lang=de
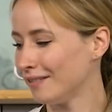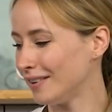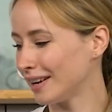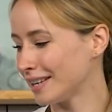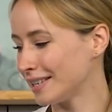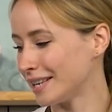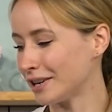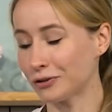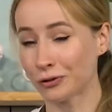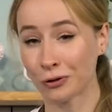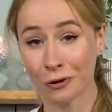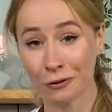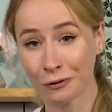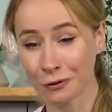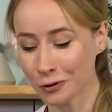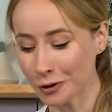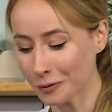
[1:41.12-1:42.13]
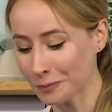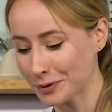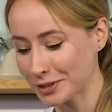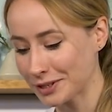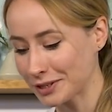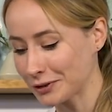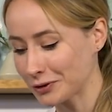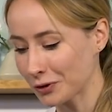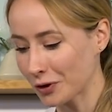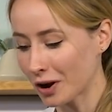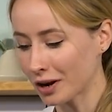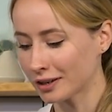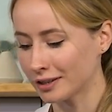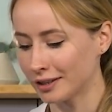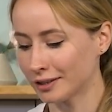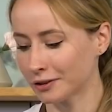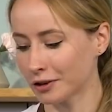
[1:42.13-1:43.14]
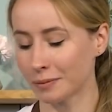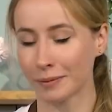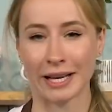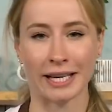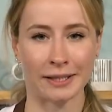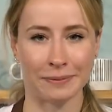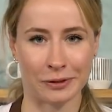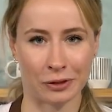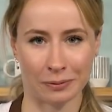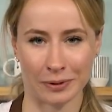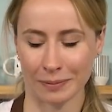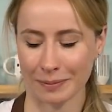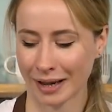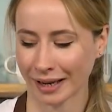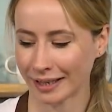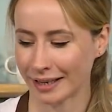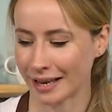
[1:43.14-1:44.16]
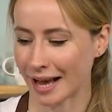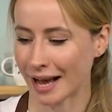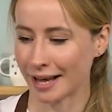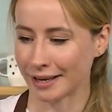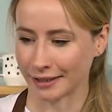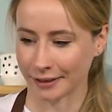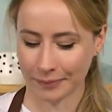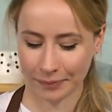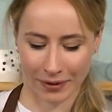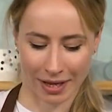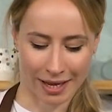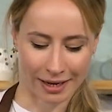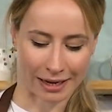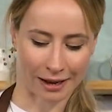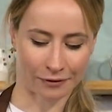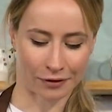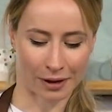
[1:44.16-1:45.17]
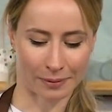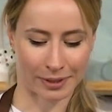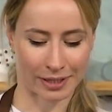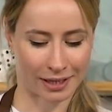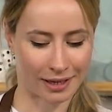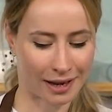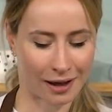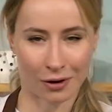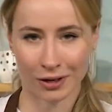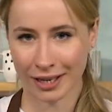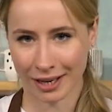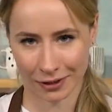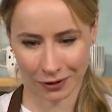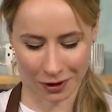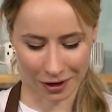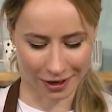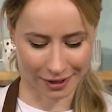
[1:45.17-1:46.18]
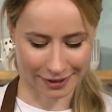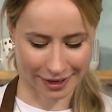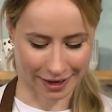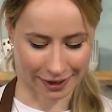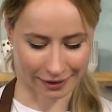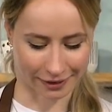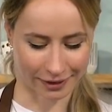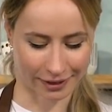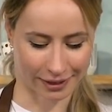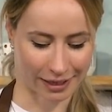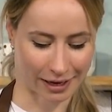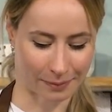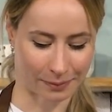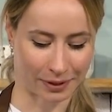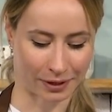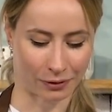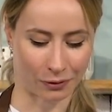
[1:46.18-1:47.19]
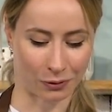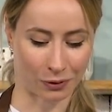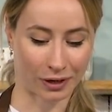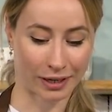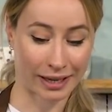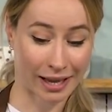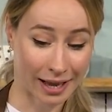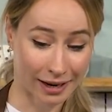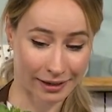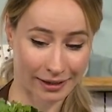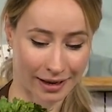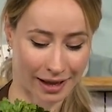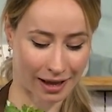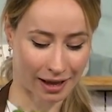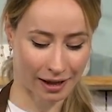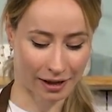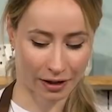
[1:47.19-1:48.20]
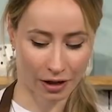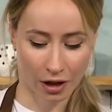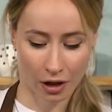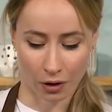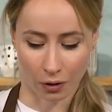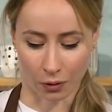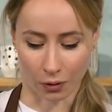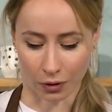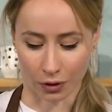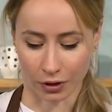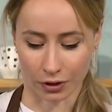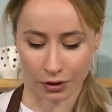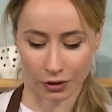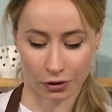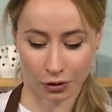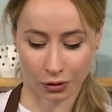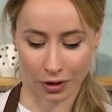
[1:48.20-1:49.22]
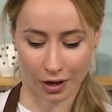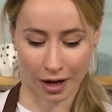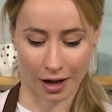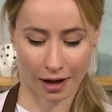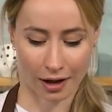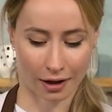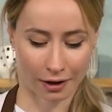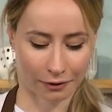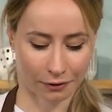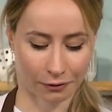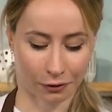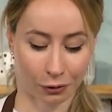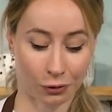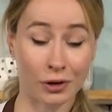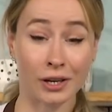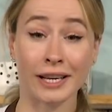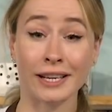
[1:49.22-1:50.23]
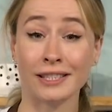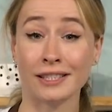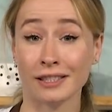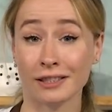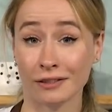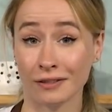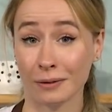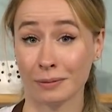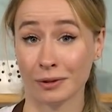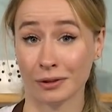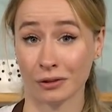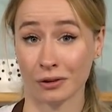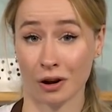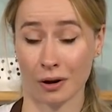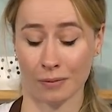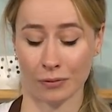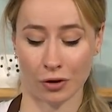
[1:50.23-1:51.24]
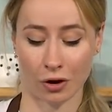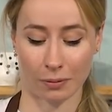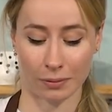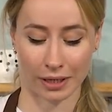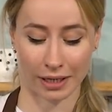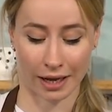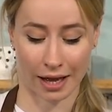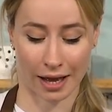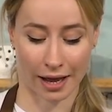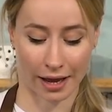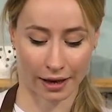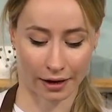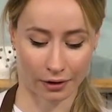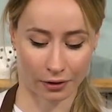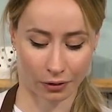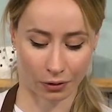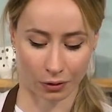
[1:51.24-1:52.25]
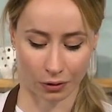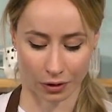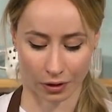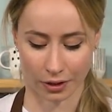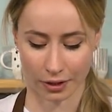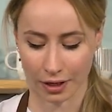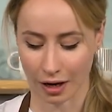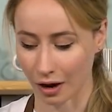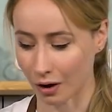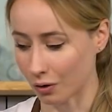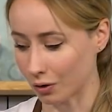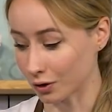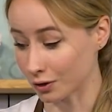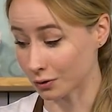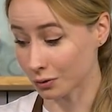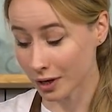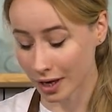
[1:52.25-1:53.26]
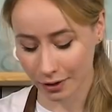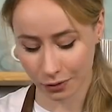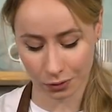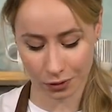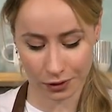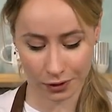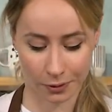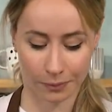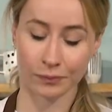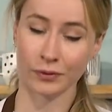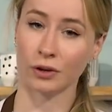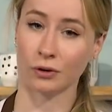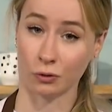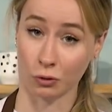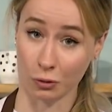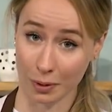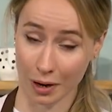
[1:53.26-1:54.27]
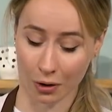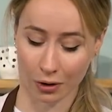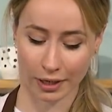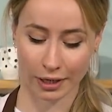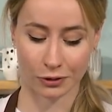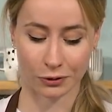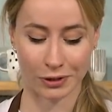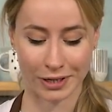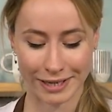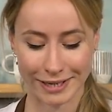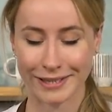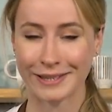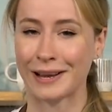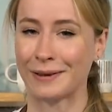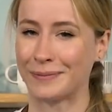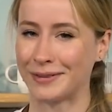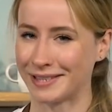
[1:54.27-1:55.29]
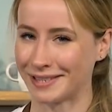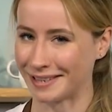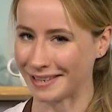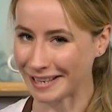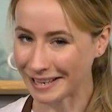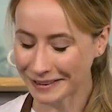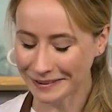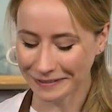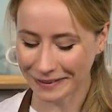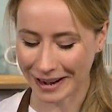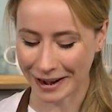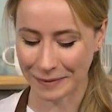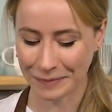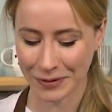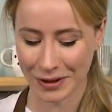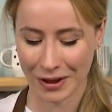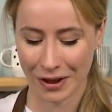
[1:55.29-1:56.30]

Während der Tofu noch ein bisschen trocknet, kümmere ich mich um die Marinade. Dafür habe ich hier lauter tolle Sachen. Ich habe hier Koriander und Zucker, Frühlingszwiebeln kommen noch mit rein und auch Sojasauce, Knoblauch natürlich, ein bisschen Ingwer